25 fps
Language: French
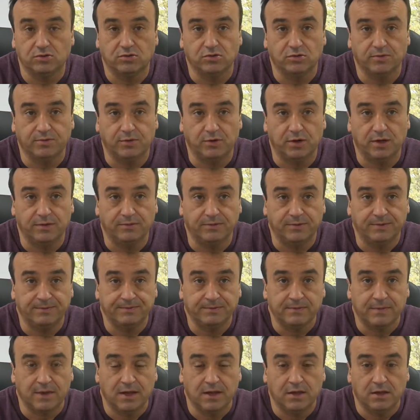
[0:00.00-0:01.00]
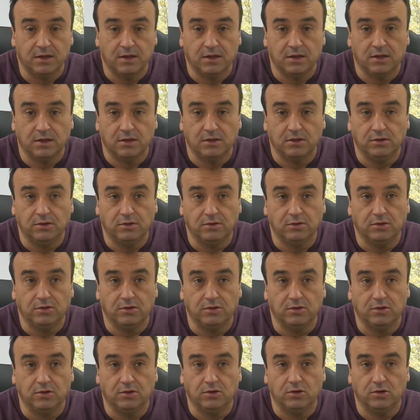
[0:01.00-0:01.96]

ce problème Donc,